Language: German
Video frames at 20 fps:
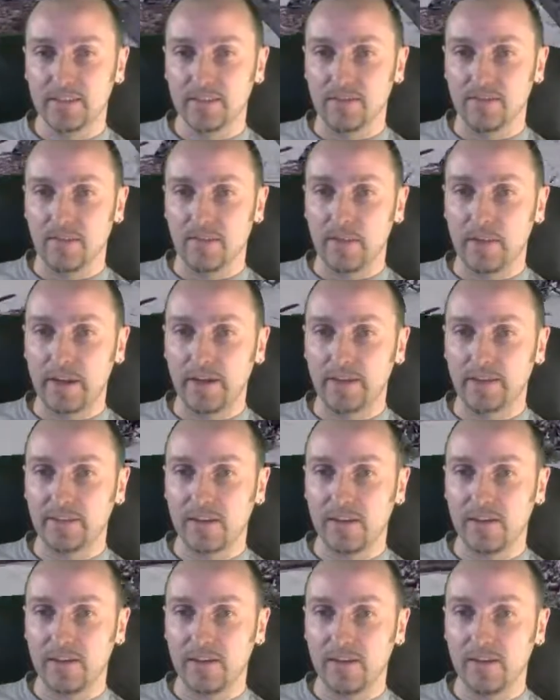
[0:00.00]
War mein
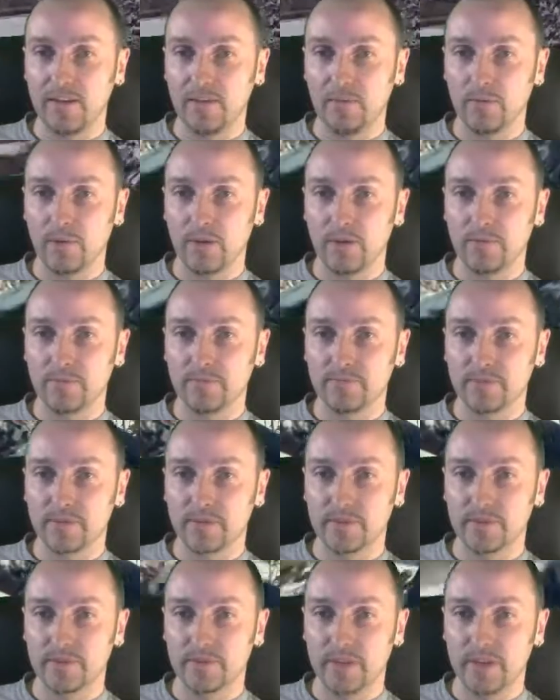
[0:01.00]
Gedanke, aber
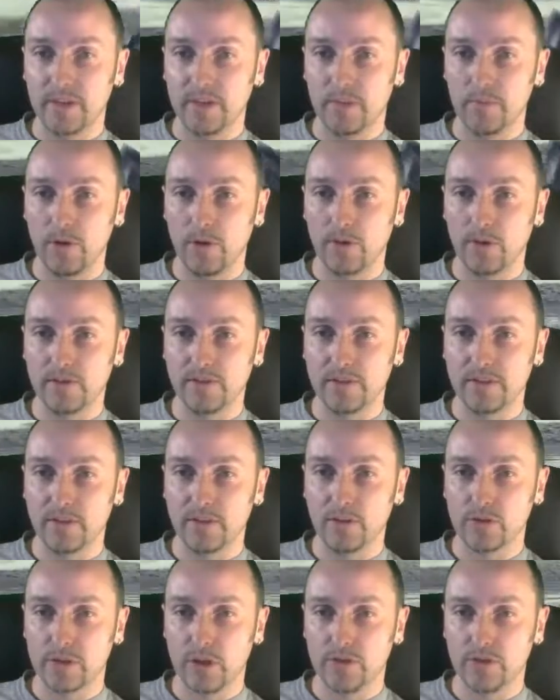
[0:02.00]
die Kameraden sind ja
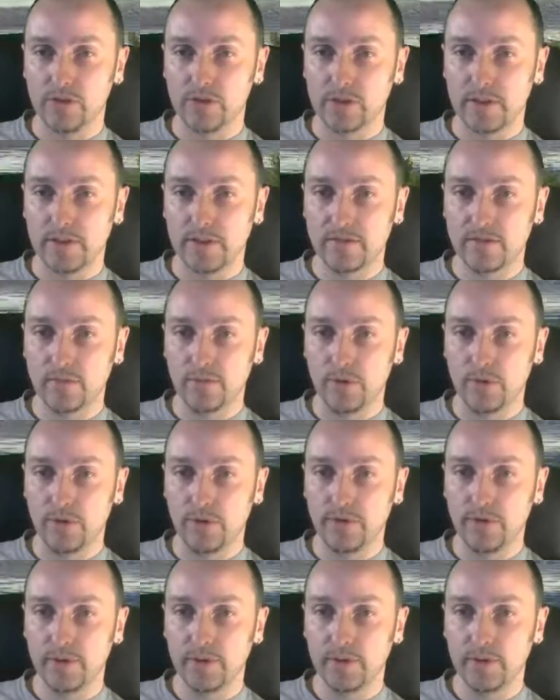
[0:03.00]
auch nicht ganz so blöd.